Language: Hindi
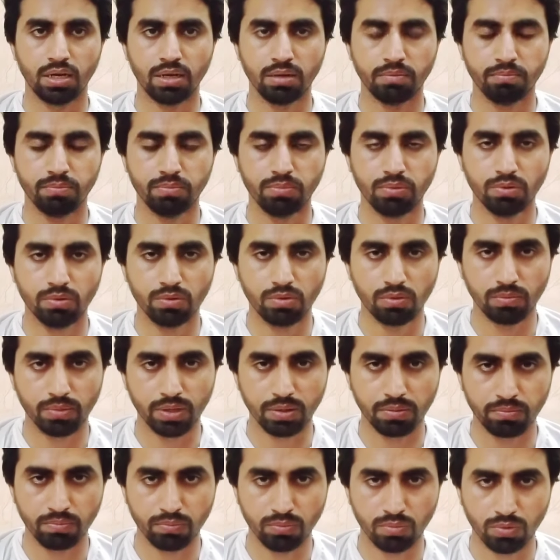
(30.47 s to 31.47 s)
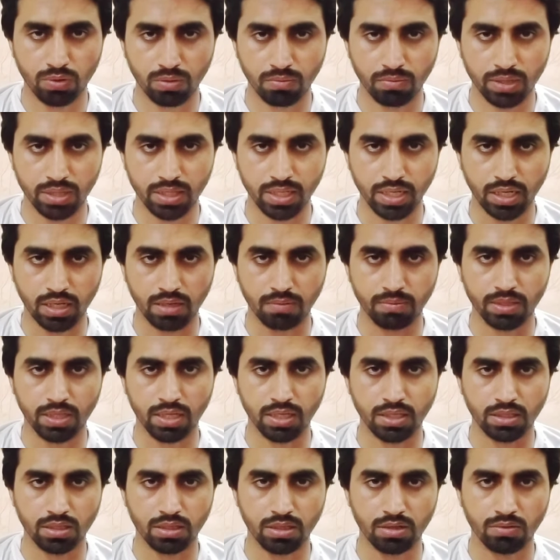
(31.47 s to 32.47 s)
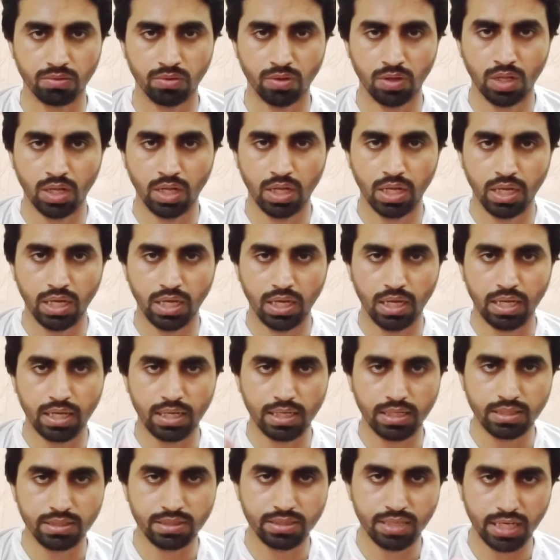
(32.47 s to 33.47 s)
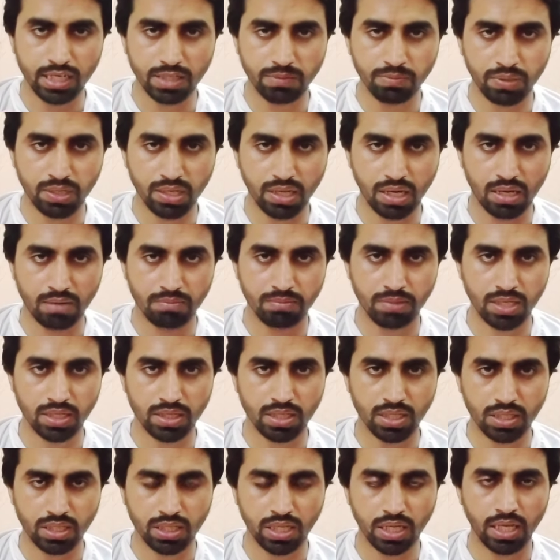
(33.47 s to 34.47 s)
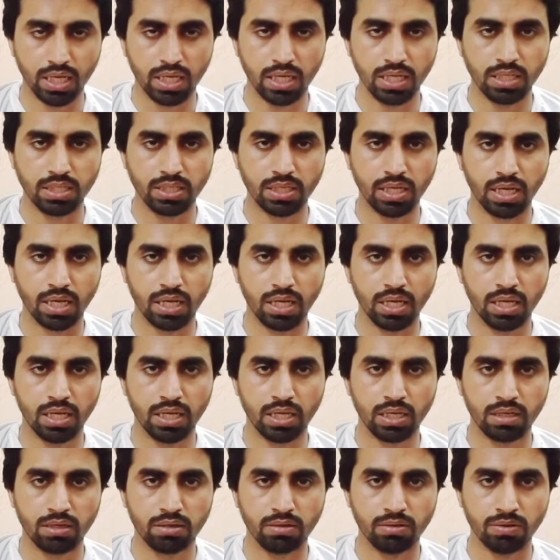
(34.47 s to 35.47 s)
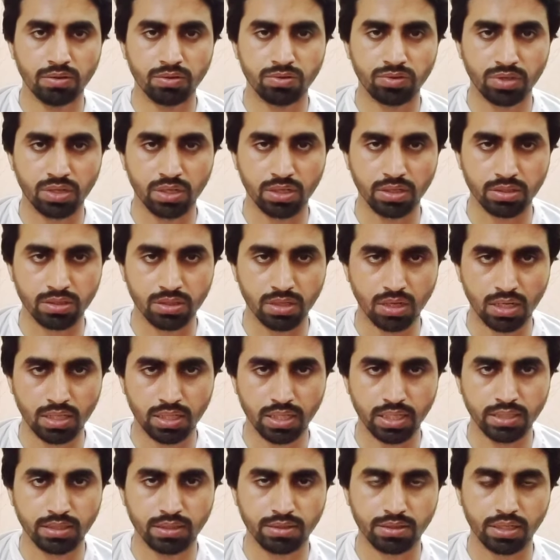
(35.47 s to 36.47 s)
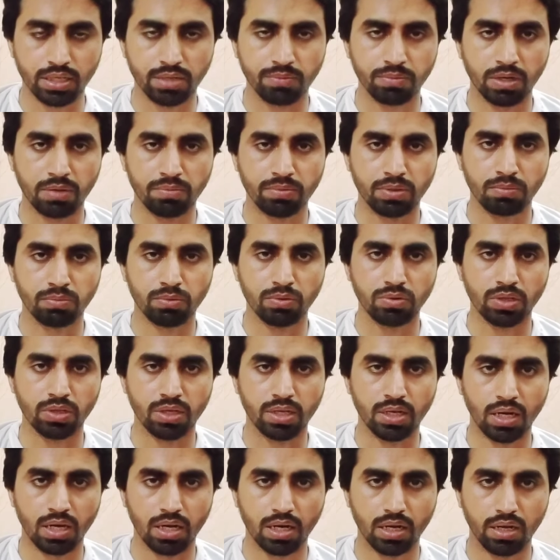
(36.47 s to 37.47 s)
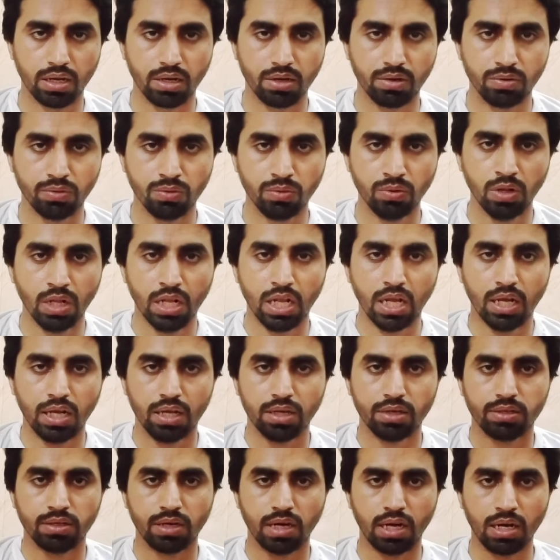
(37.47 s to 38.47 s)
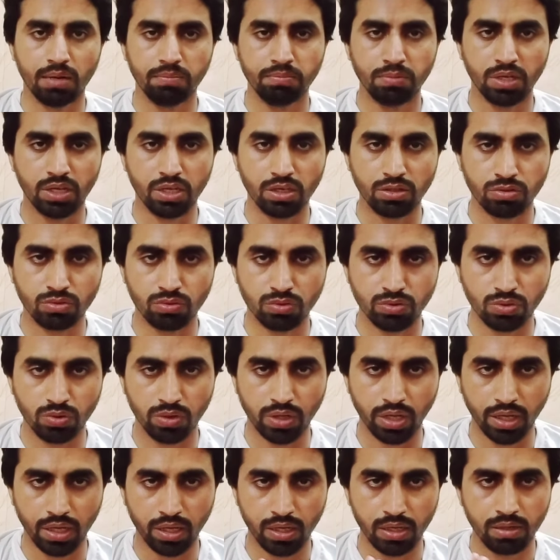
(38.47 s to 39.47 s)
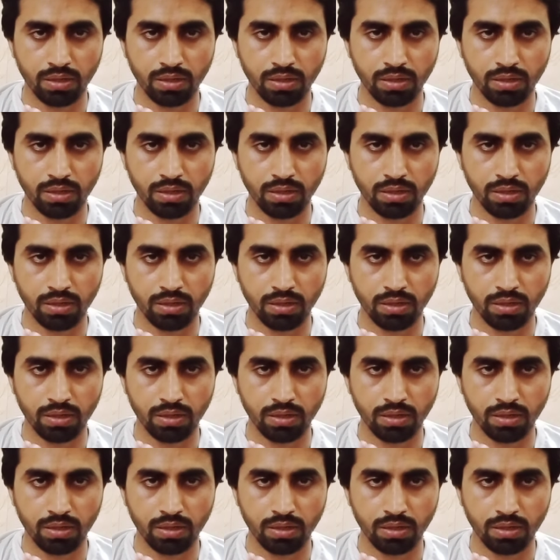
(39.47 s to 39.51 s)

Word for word: आपको मैं मुकम्मल तरीका बता देता हूँ इस साइट पर आप देख सकते हैं ये एक स्क्रीनशॉट है जैसे कि मैं आप सबको दिखा रहा हूँ आपने इसको जो है